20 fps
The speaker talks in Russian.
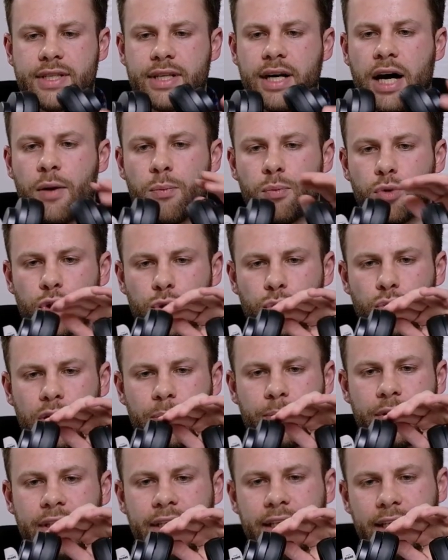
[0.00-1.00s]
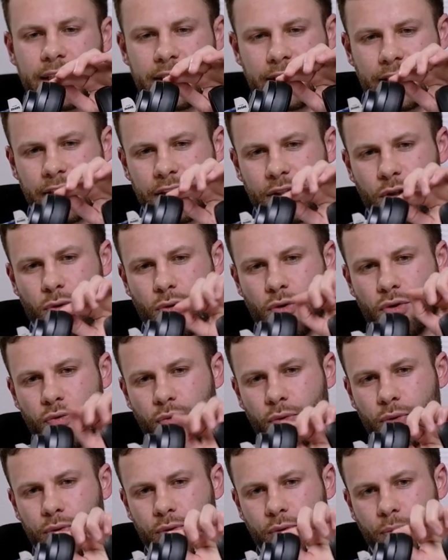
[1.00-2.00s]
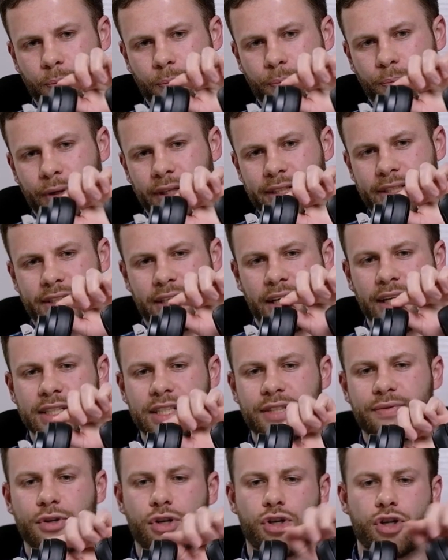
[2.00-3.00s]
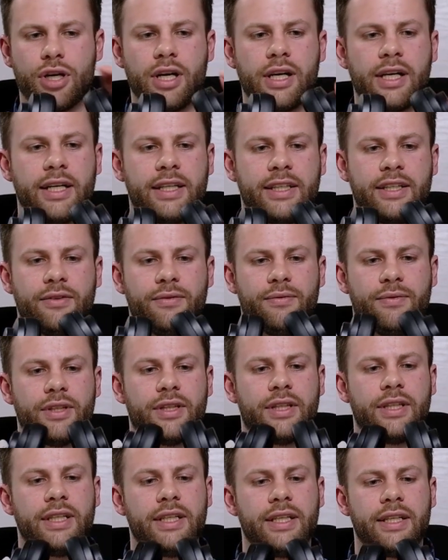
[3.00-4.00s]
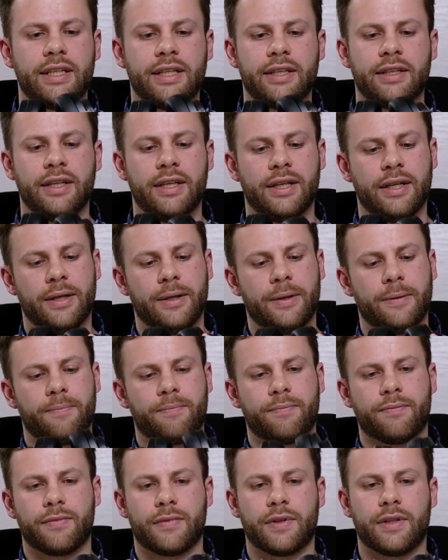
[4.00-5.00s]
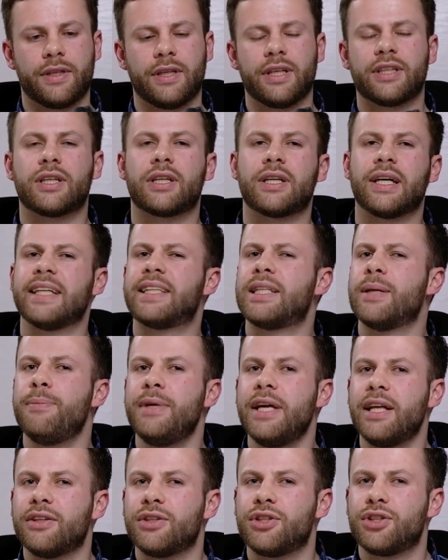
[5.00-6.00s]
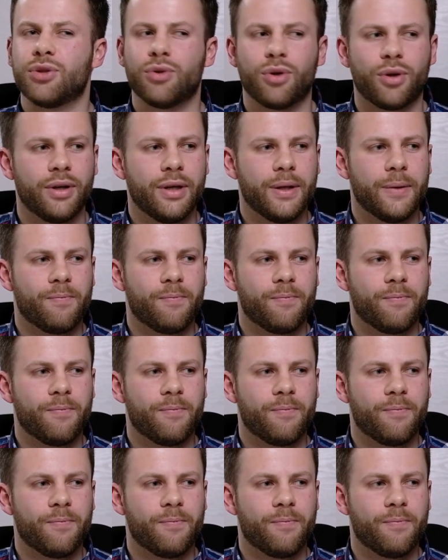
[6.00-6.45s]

с амбушюрами некоторое такое вот пространство, щели, они видны и это, это мелочь, но